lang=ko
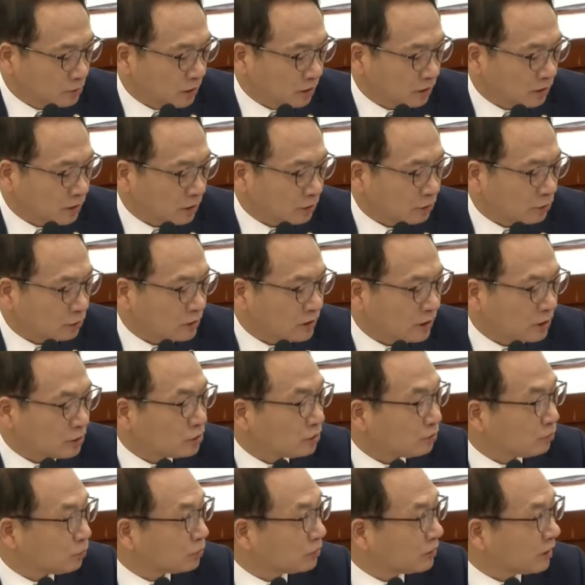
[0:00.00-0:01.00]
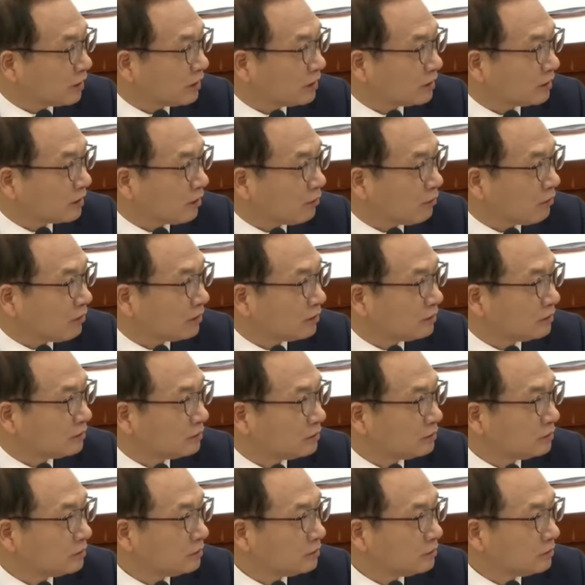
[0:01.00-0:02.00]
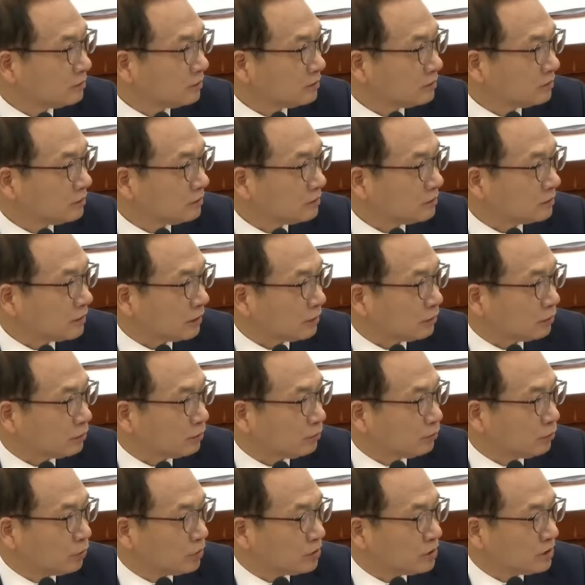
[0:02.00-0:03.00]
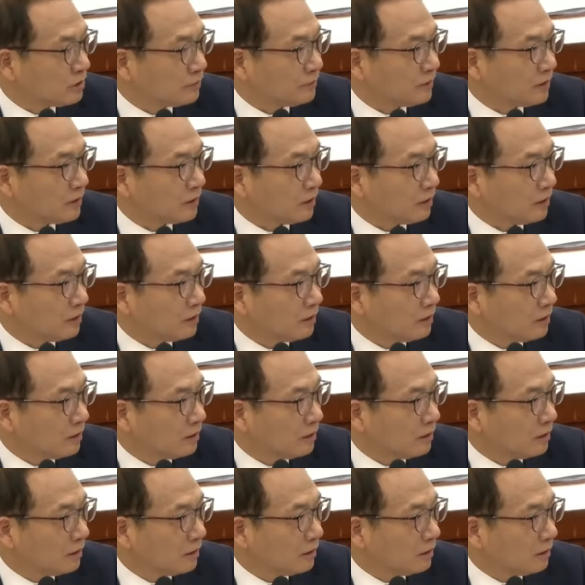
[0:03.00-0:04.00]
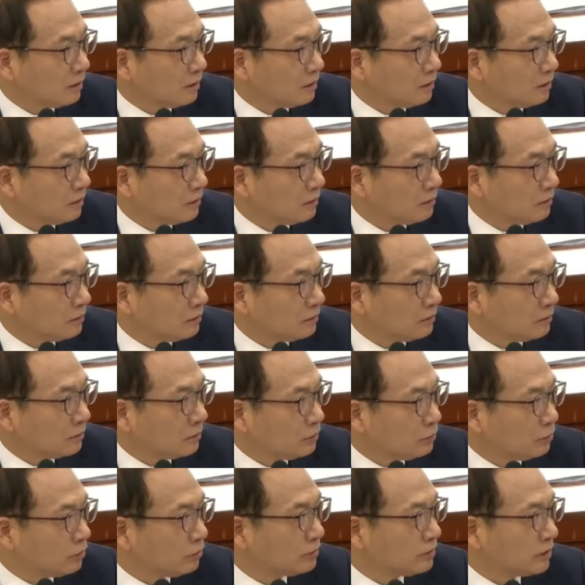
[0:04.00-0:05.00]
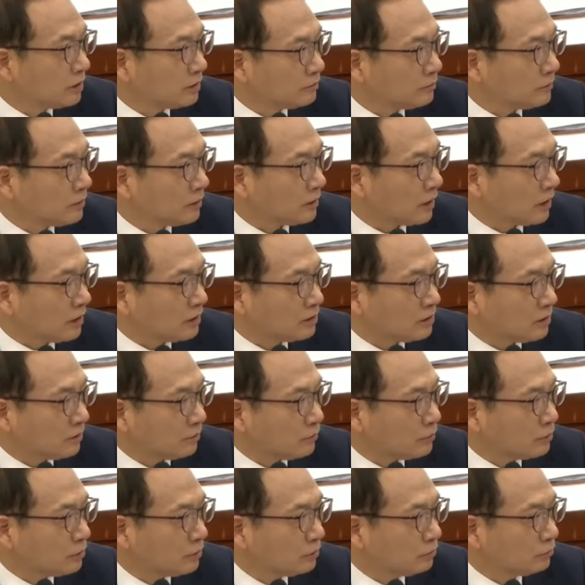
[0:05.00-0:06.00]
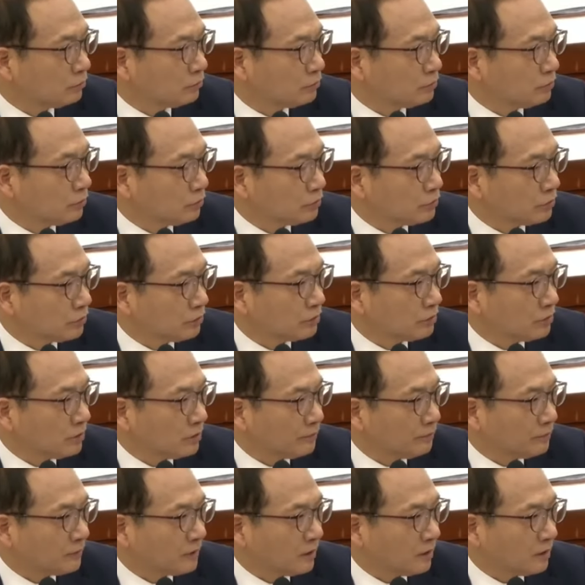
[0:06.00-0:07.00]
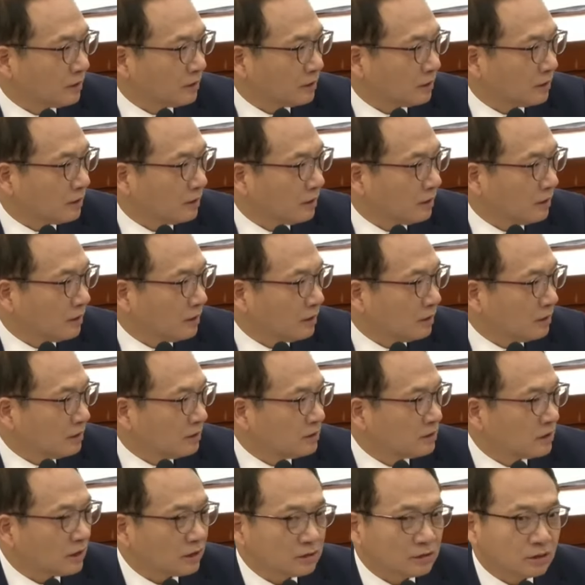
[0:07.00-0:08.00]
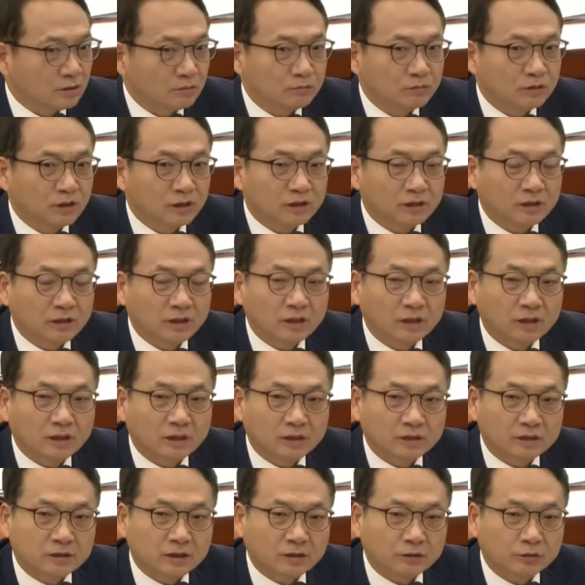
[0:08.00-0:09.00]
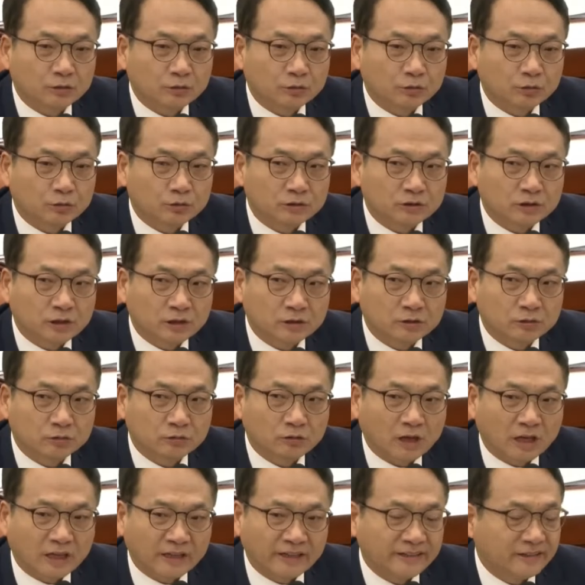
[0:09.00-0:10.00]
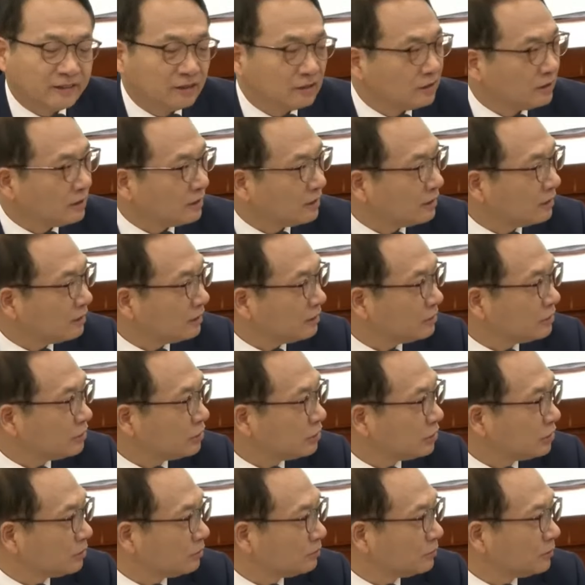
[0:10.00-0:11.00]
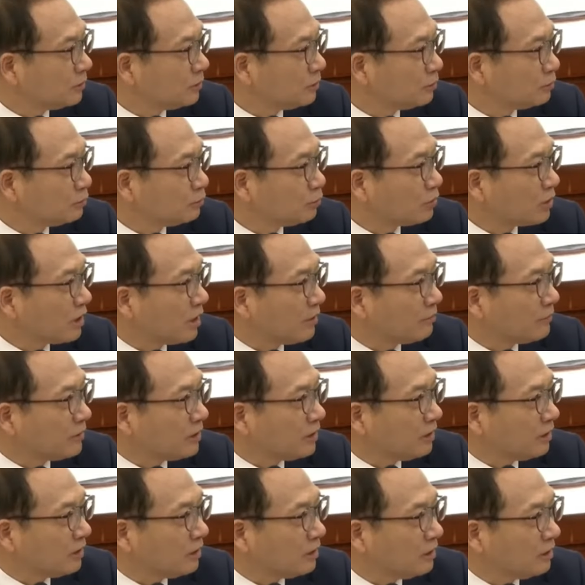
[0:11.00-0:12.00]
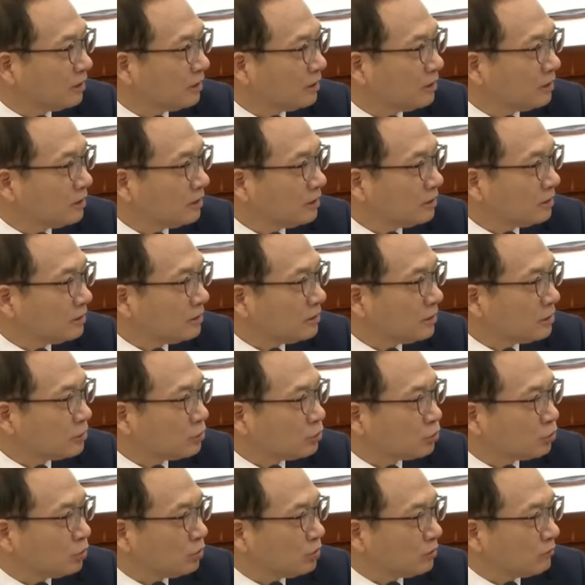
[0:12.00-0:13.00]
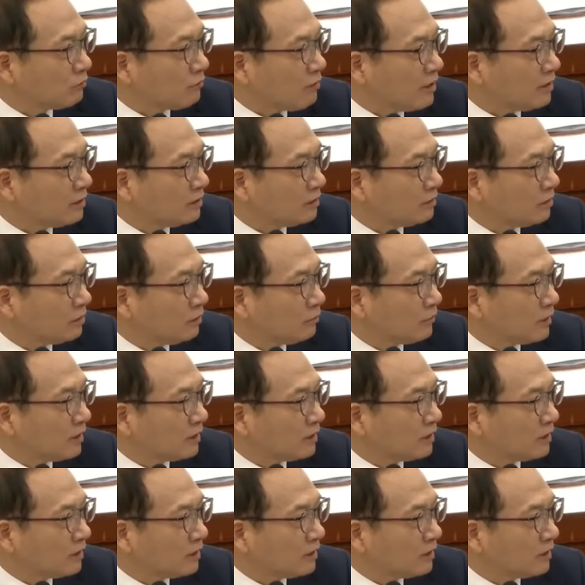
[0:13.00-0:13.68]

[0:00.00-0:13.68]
절대로 제출 못하겠다고 하는 자료는 무엇입니까? 위원장님께 다시 한번 정중 히 요청 드립니다. 인사청문회 때 자료도 제출 안 했는데 지금 국감 때 제출 과연